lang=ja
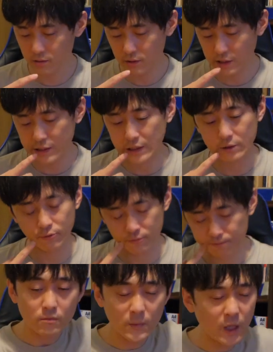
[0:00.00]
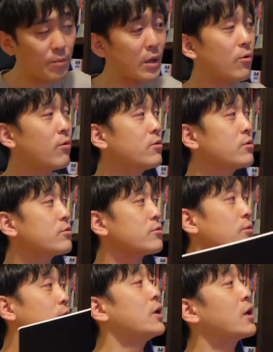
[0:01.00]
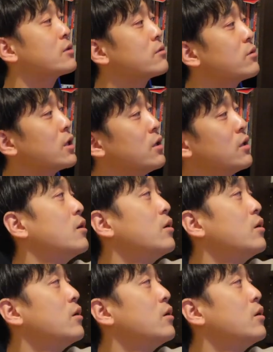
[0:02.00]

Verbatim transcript: いかないのよでやっぱこういうことをやるとね